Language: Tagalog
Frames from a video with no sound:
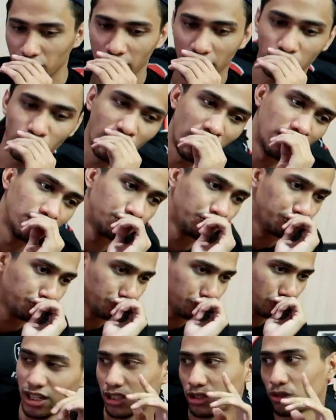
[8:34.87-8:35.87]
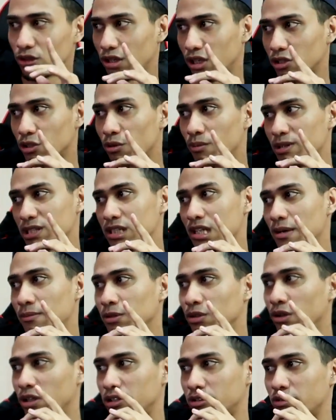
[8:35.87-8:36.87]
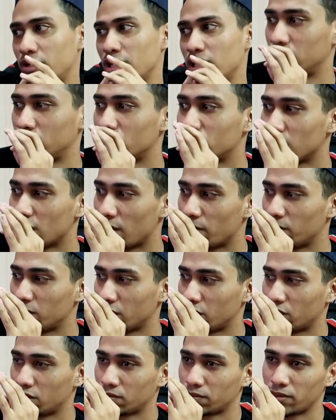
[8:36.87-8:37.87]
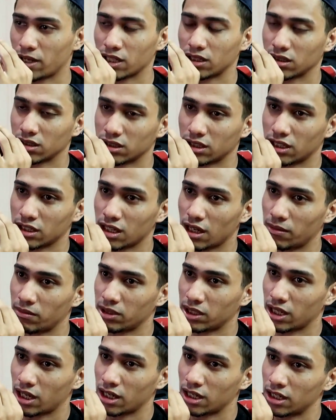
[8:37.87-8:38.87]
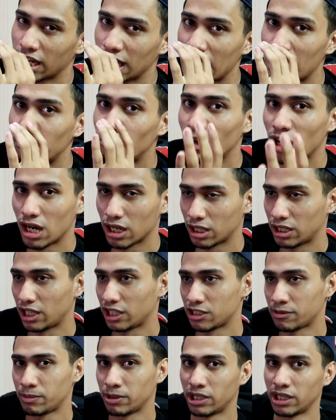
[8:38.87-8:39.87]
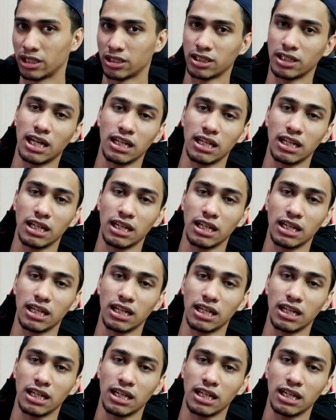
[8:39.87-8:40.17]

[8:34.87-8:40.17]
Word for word: Ito ah eto ito masasabi ko kay Try. Yung sinabi niya yun, parang sinasabi niya, kailangan mo kagad ng experience.